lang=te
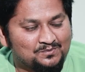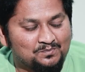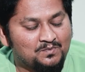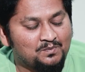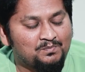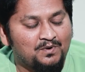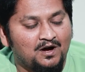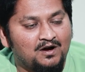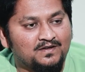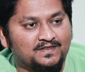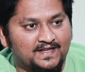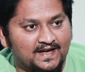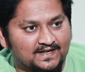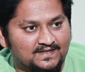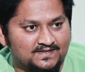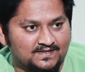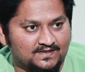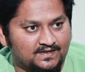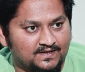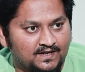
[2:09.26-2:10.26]
సో బాగుంది
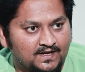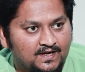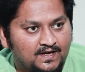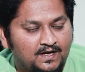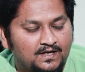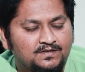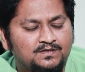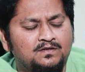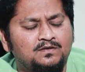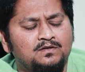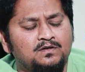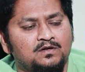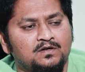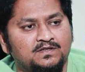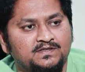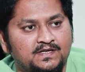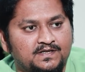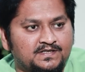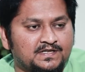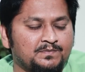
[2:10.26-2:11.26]
యాక్చువల్లీ సో
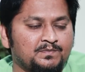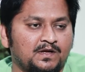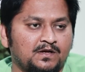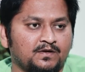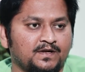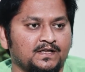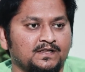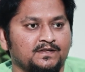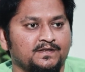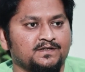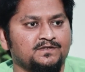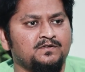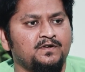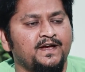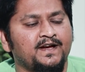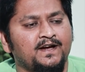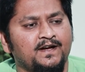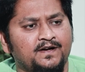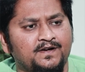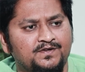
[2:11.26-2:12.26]
ఒకసారి సినిమాలోకి వెళ్తే సో
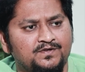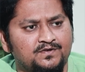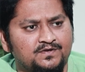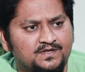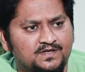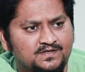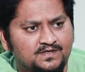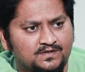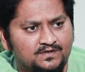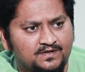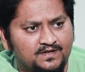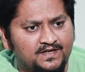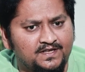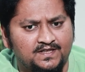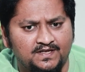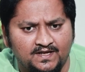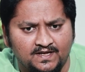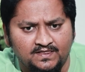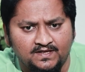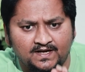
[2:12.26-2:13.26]
ఎక్కడెక్కడ షూట్ చేశారు
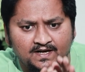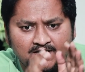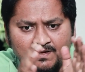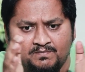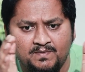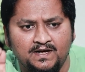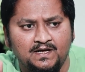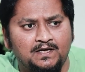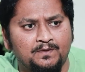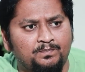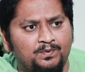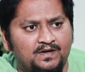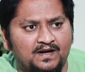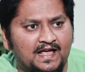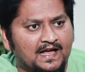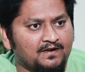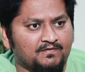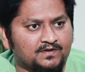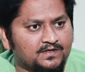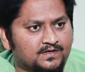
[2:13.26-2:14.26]
ఇది ఎందుకంటే మల్టిపుల్
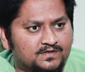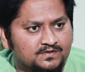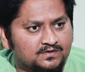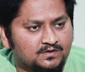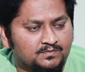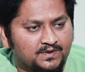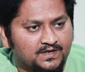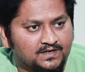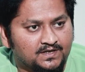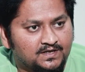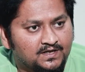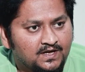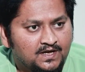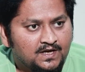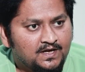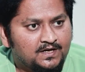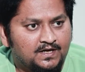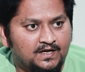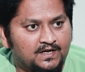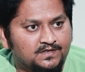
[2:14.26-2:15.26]
లాంగ్వేజెస్లో మనకి
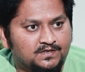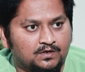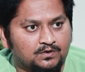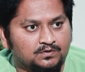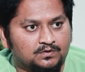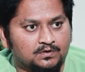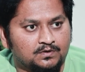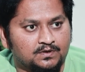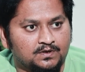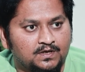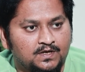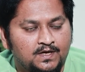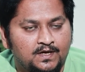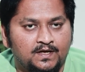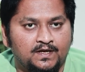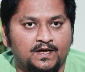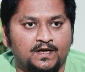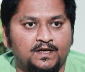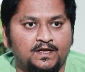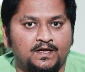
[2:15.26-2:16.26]
రిలీజ్ అవుతుంది
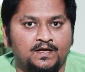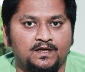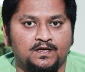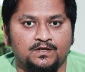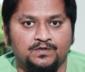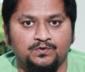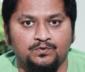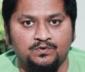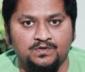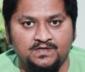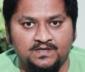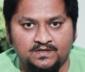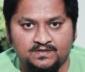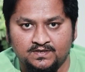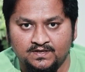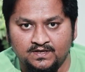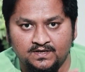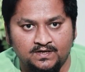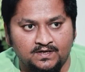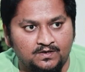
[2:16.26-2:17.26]
కానీ షూట్
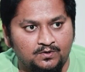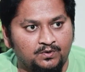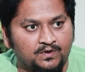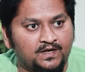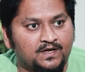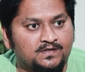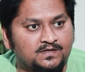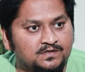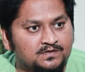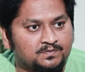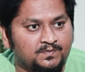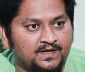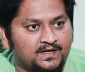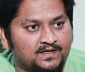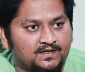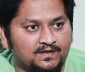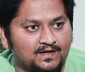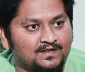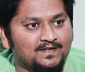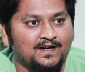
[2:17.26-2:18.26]
చేసిన లొకేషన్స్
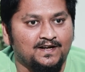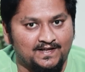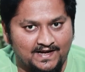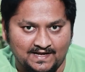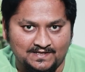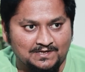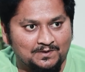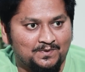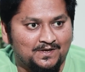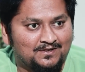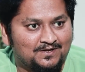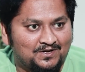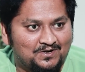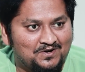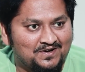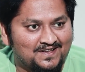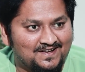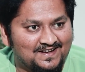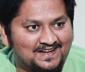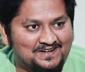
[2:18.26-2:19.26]
మనకి ఎందుకంటే హైదరాబాద్లోనే
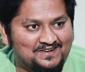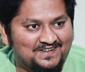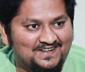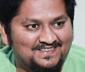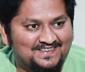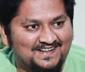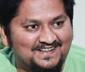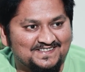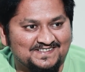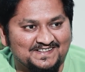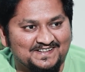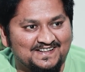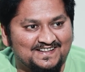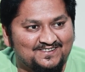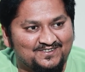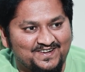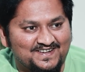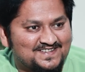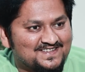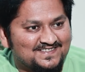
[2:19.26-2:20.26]
ఉంటాం కాబట్టి తెలిసిన
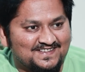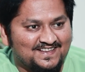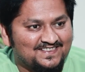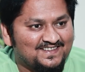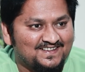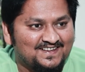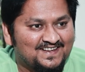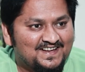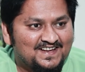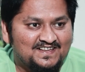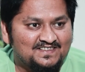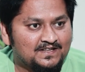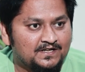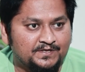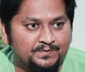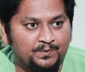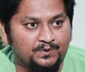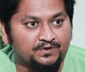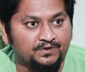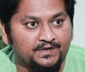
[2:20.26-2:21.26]
లొకేషన్స్ అయితే
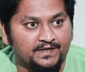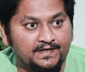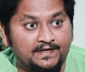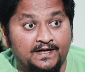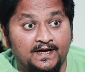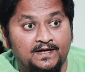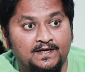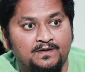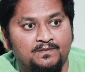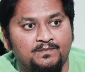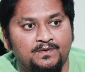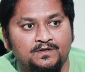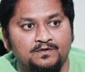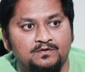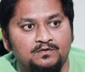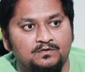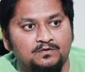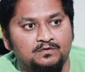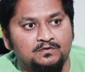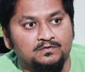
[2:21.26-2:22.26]
తెలిసిపోతుంటాయి కానీ
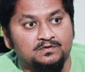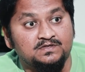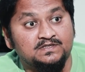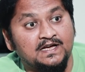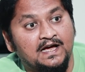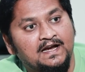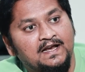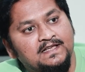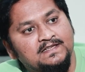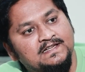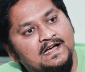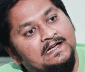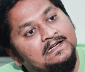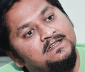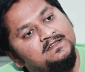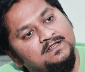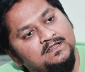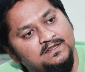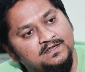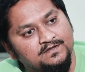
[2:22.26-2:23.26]
మీరు చాలా
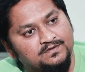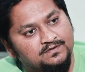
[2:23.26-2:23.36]
జాగ్రత్తలు